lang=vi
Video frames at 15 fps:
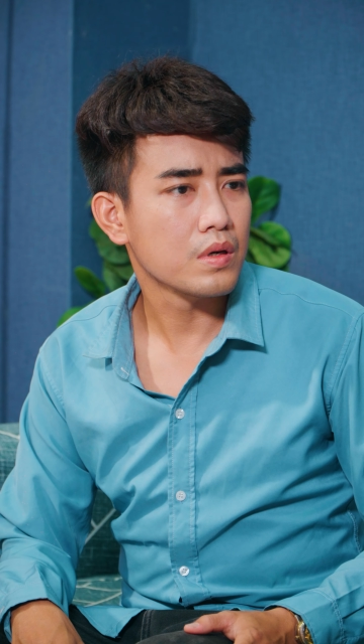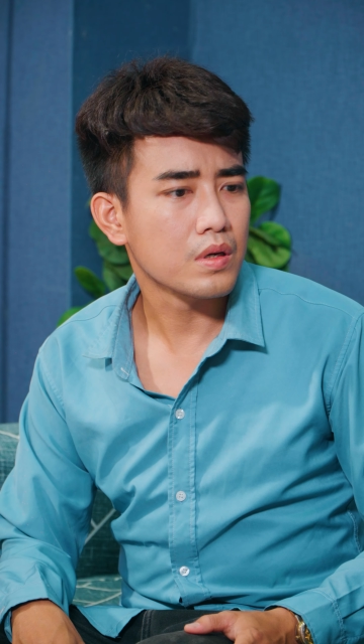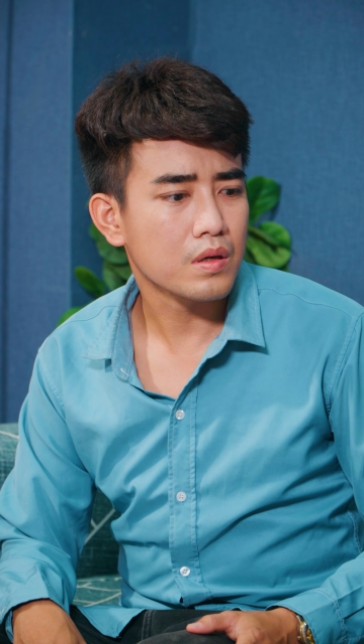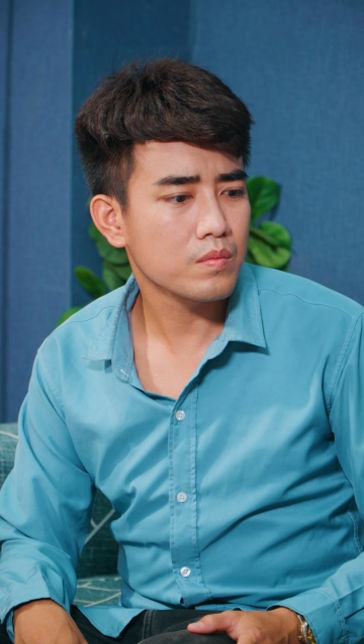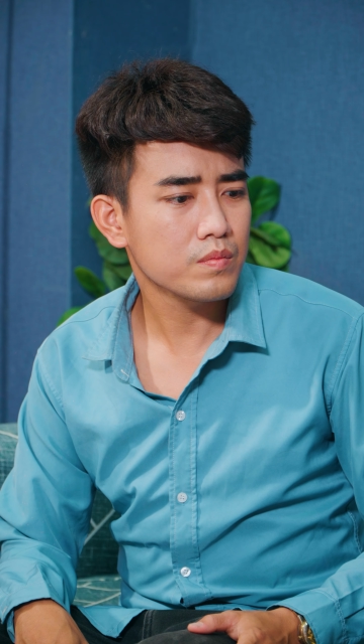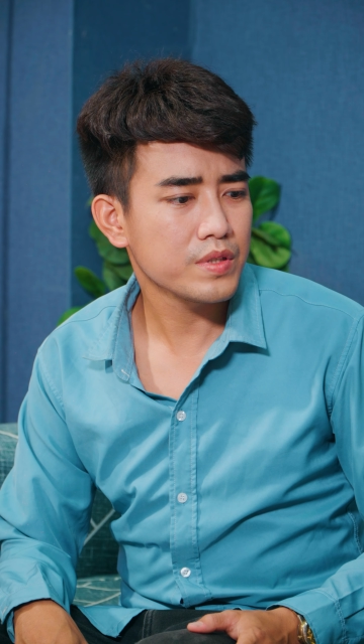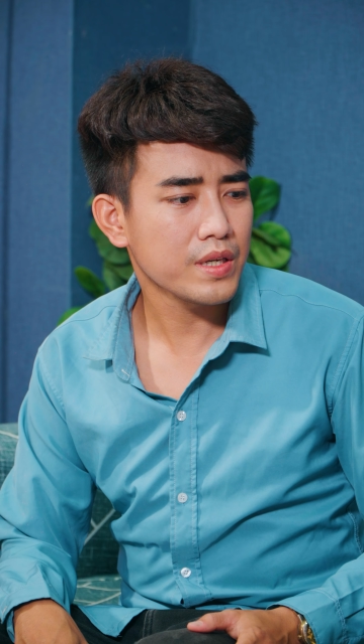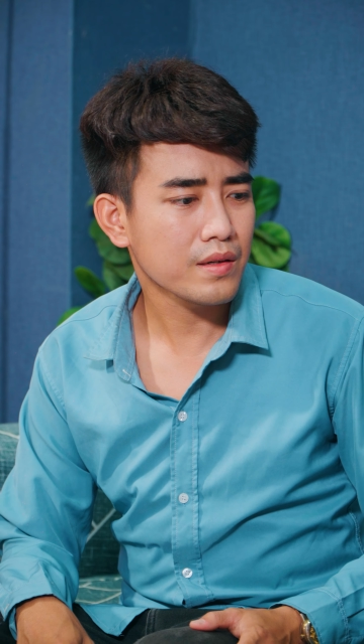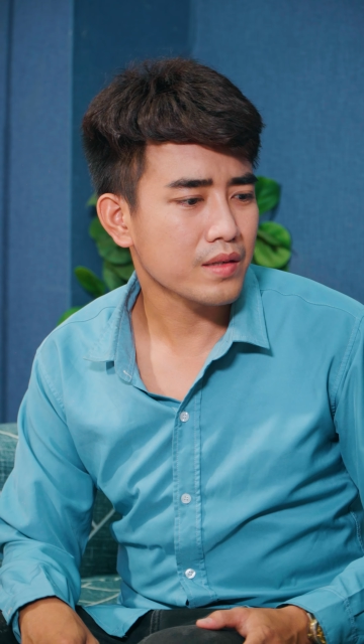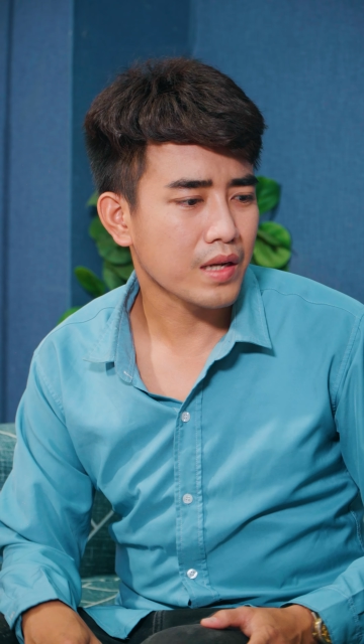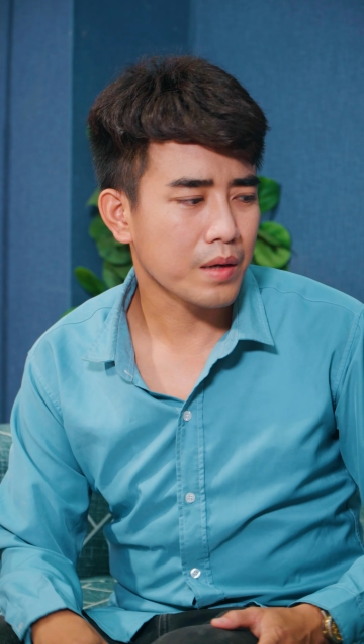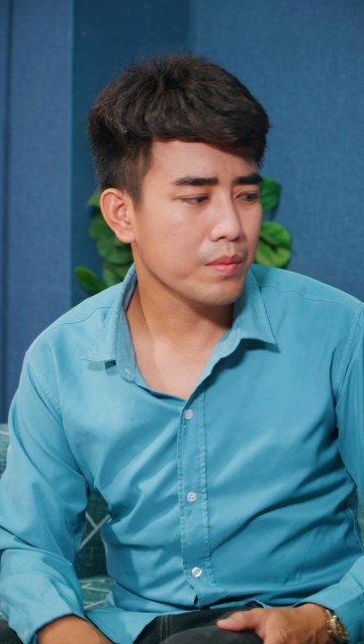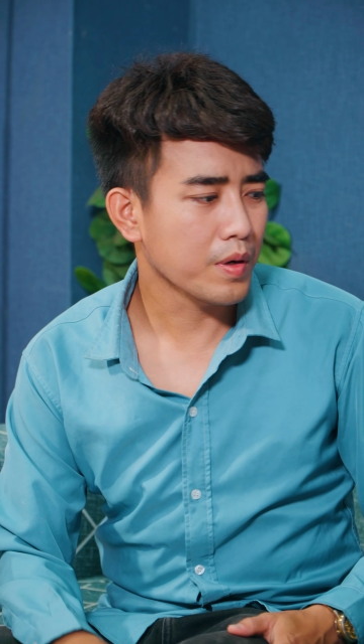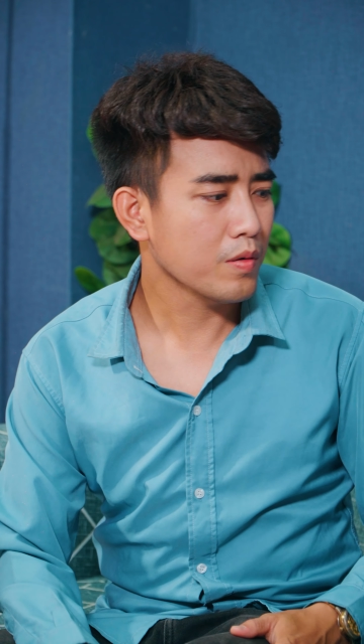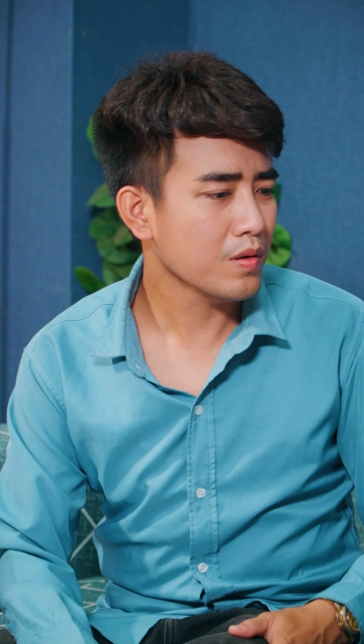Không, chắc là
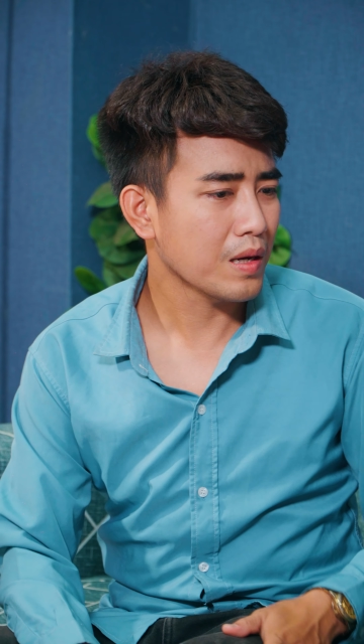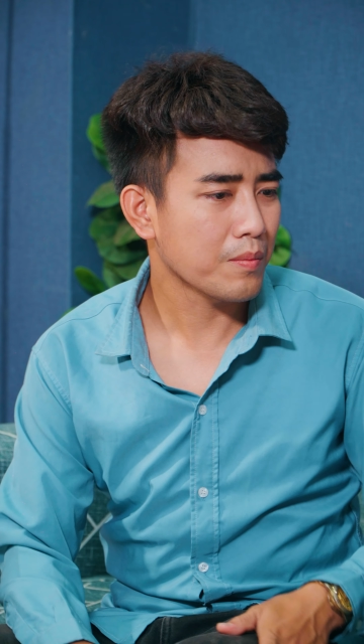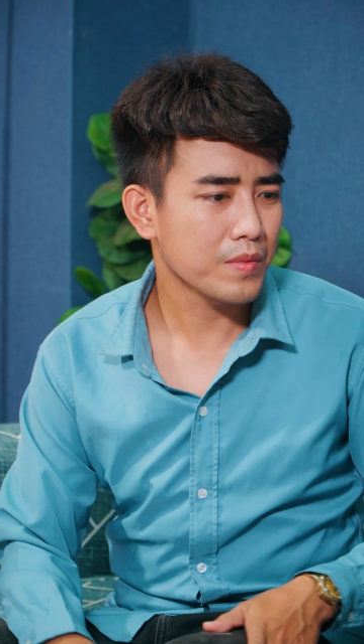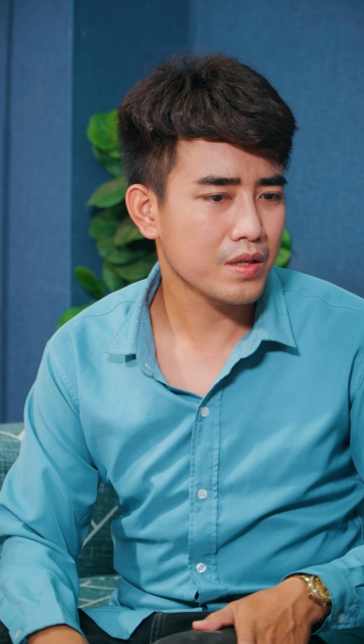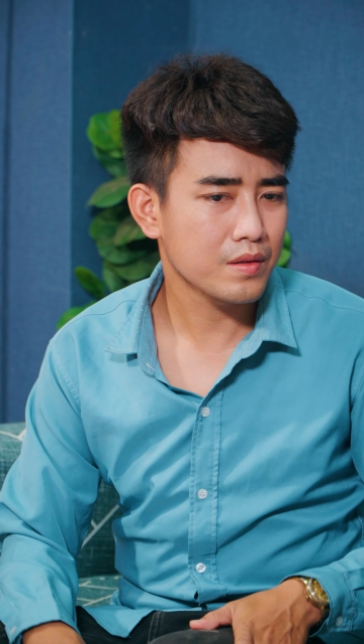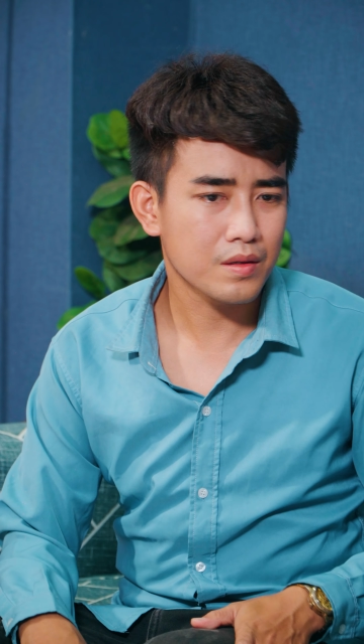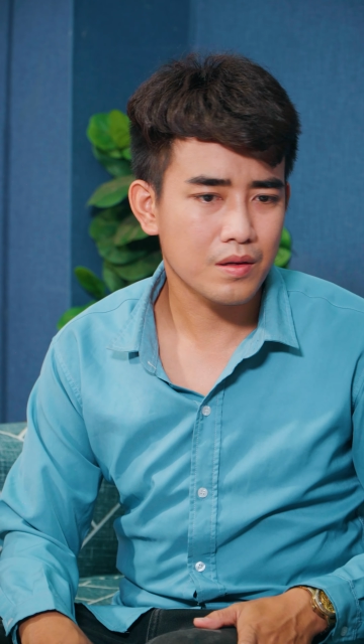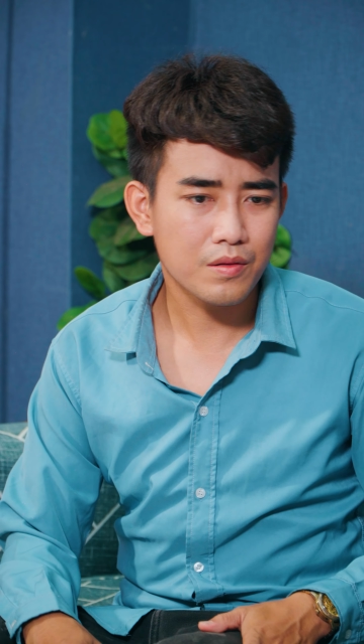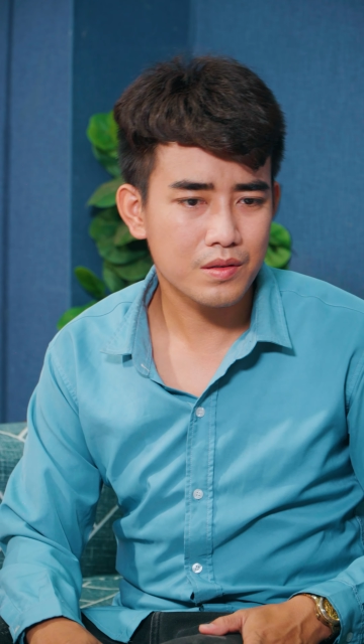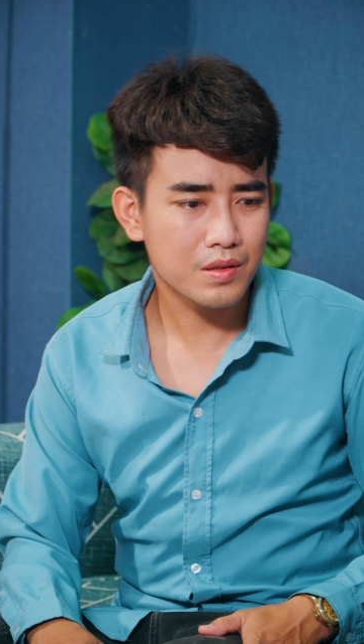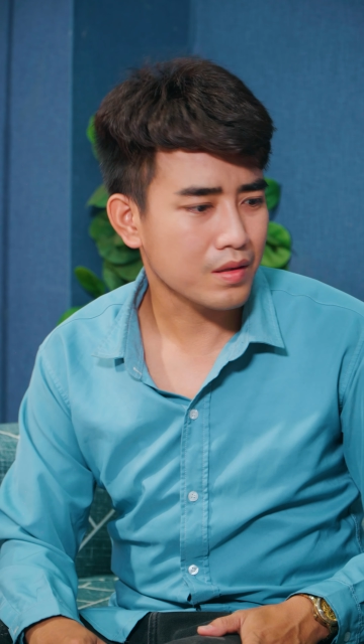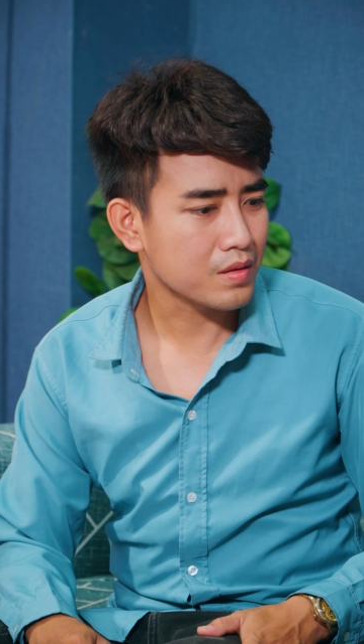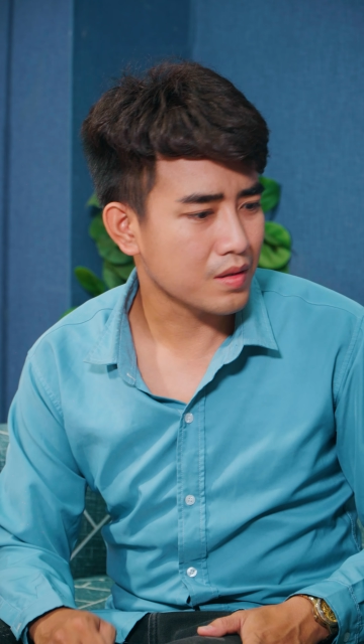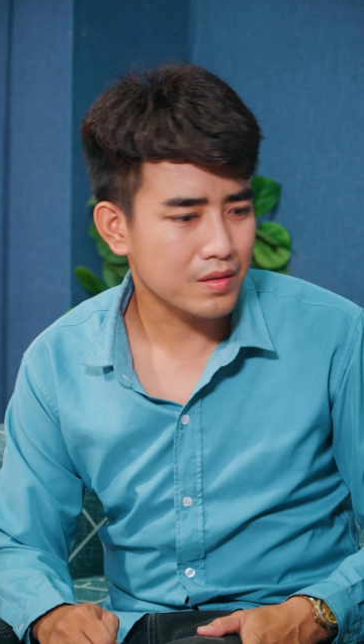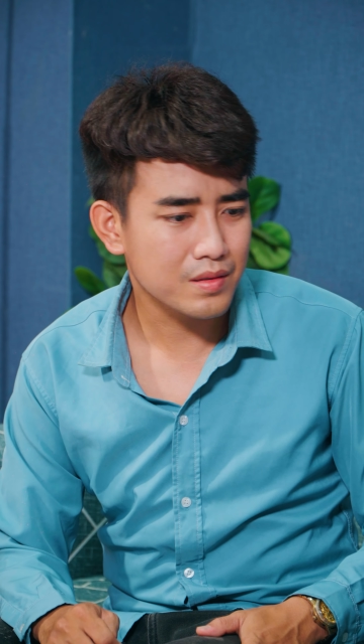em hiểu lầm anh rồi.
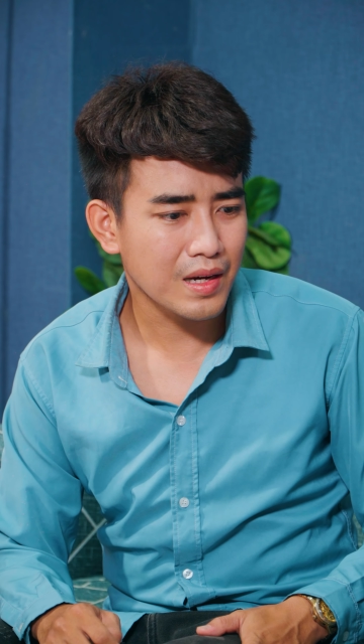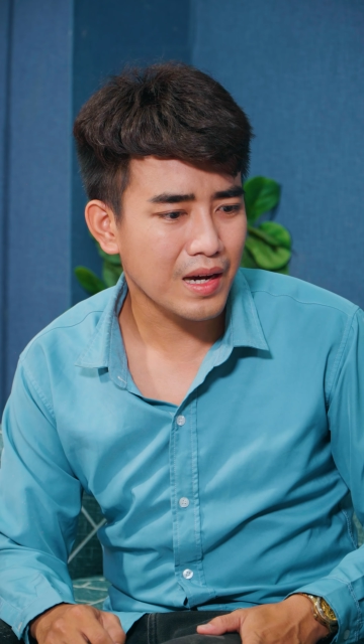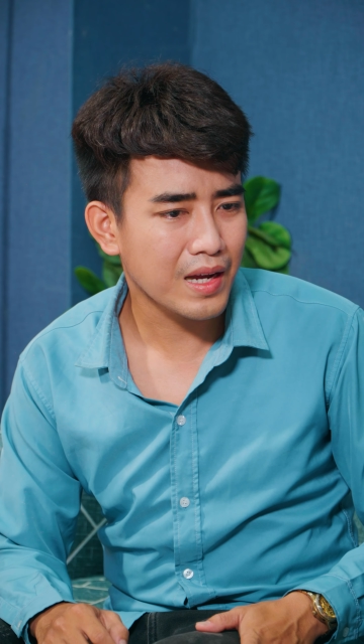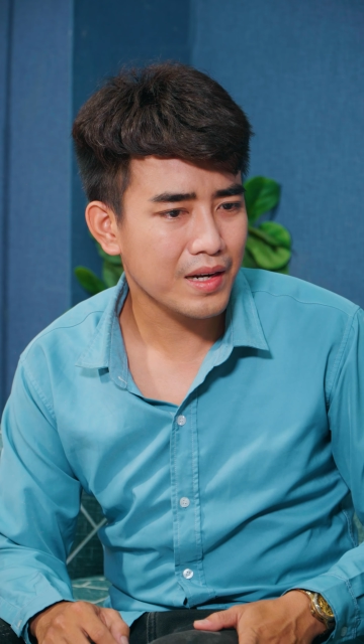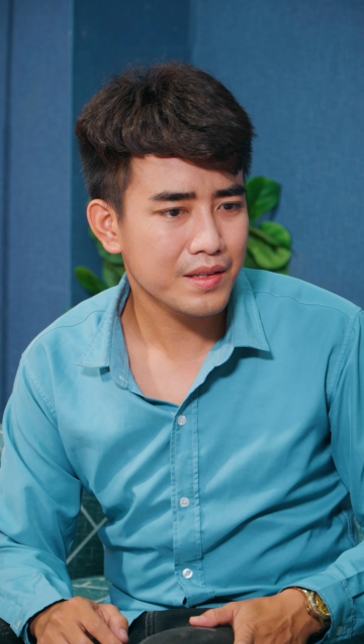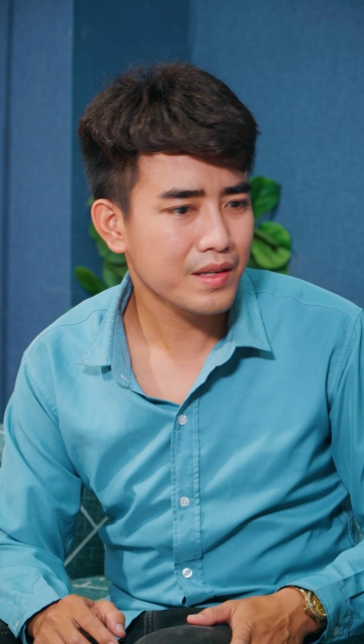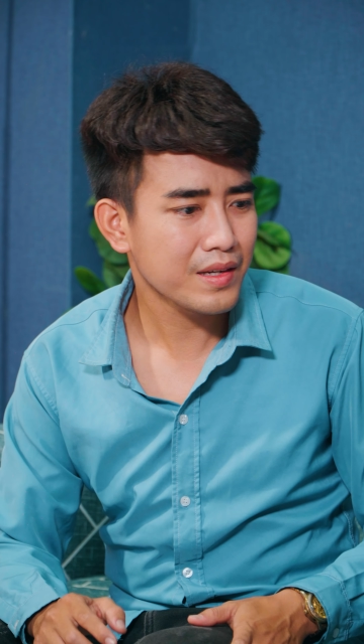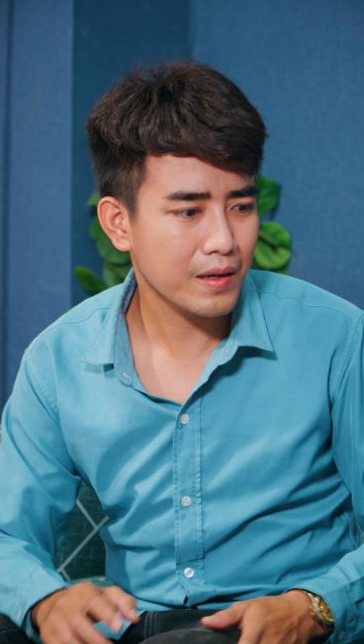Thật sự là anh với